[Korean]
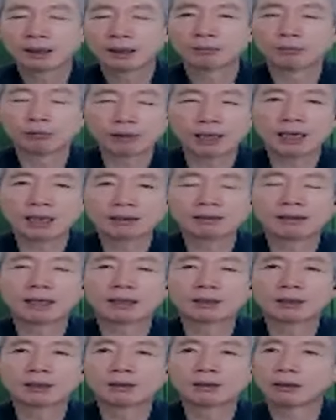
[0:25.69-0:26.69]
문과 1등
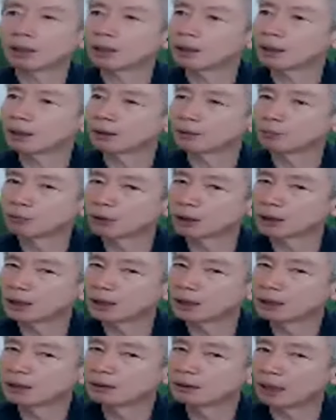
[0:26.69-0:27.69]
하던 아, 문과
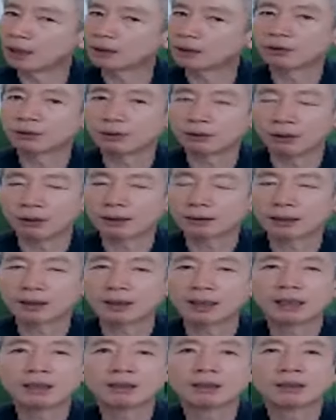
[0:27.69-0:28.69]
2등 하던
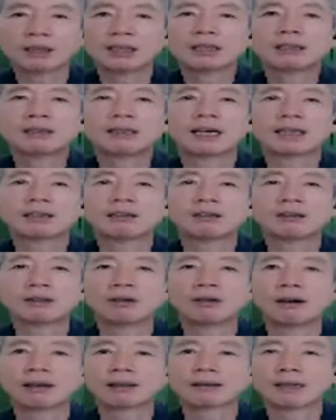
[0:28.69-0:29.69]
여학생이 2등 하던
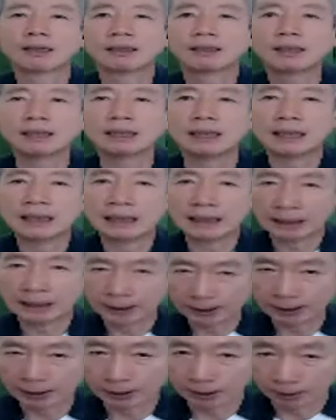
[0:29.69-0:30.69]
여학생이
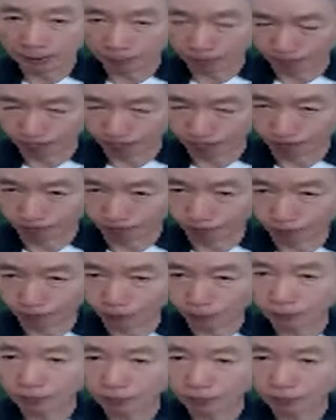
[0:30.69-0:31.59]
음,